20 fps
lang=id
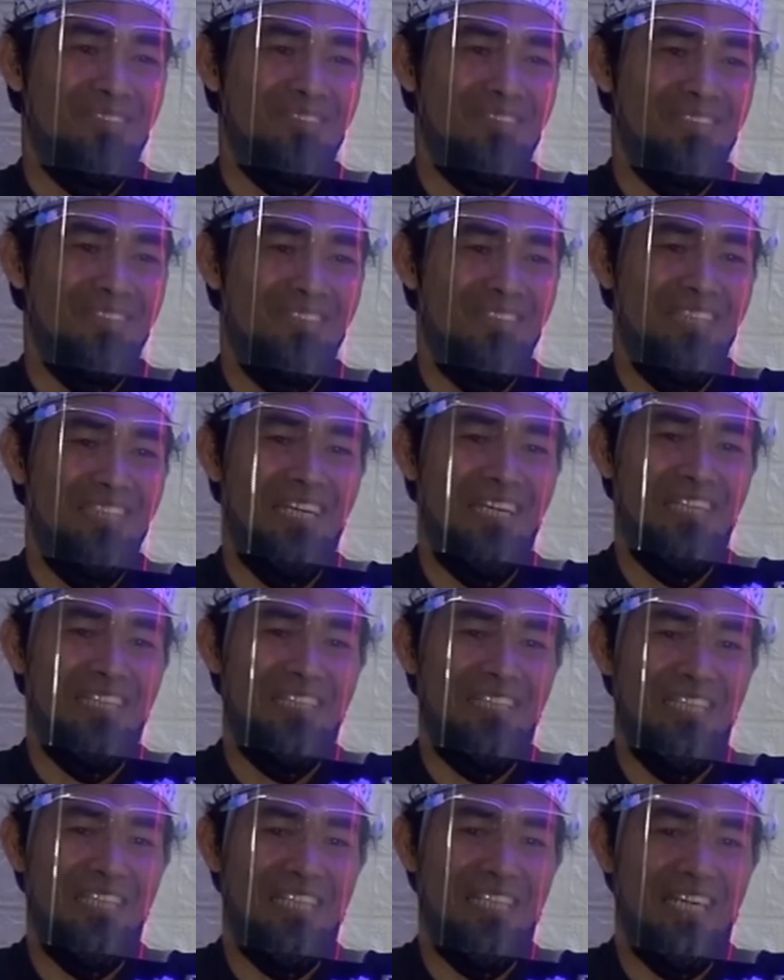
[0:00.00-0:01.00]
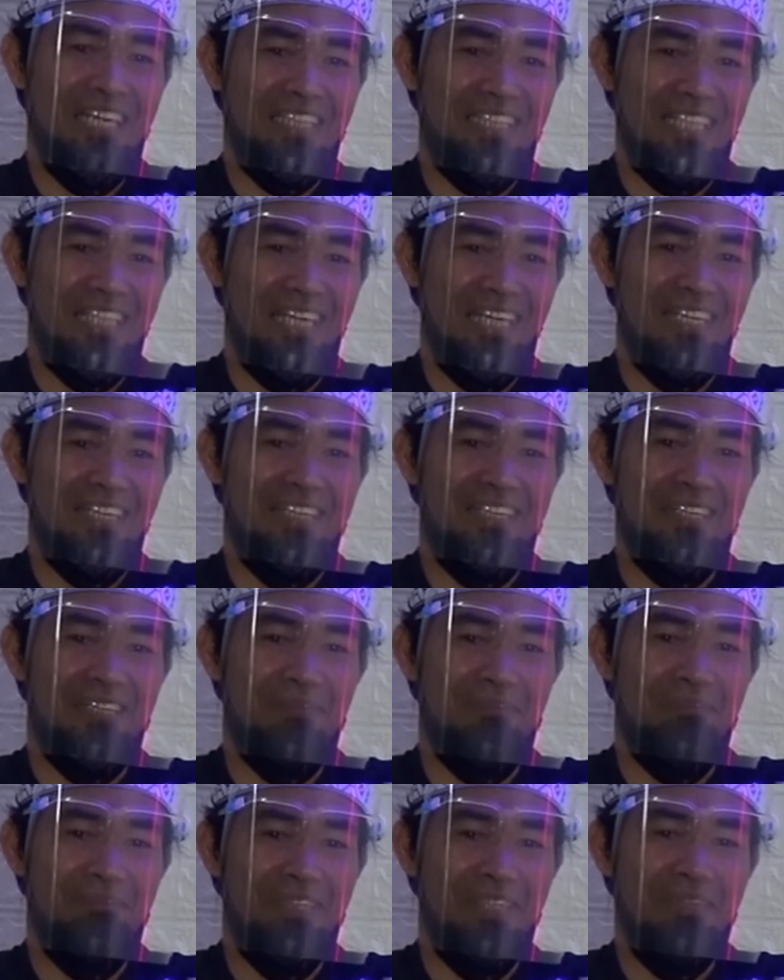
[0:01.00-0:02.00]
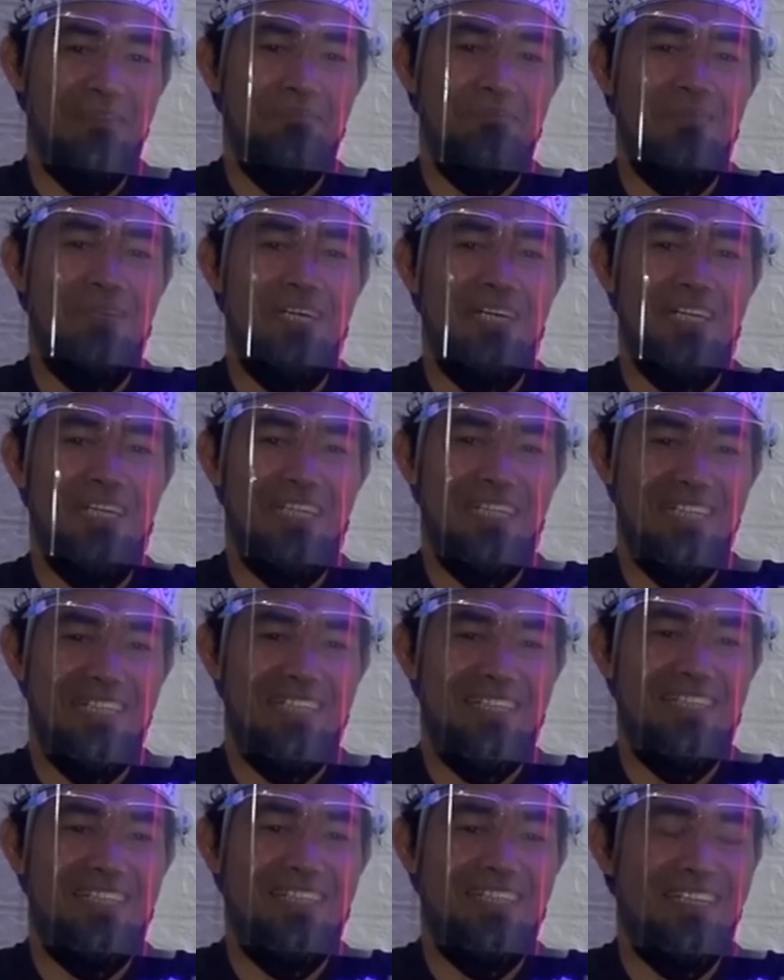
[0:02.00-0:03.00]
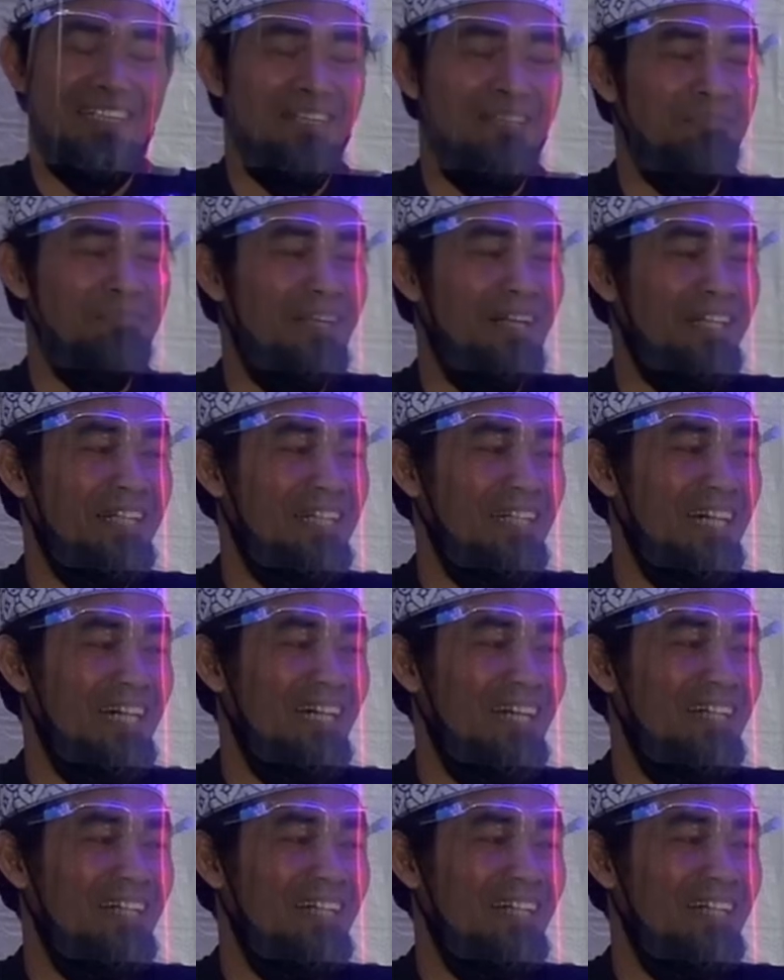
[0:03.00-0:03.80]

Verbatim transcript: yang nilainya lebih baik daripada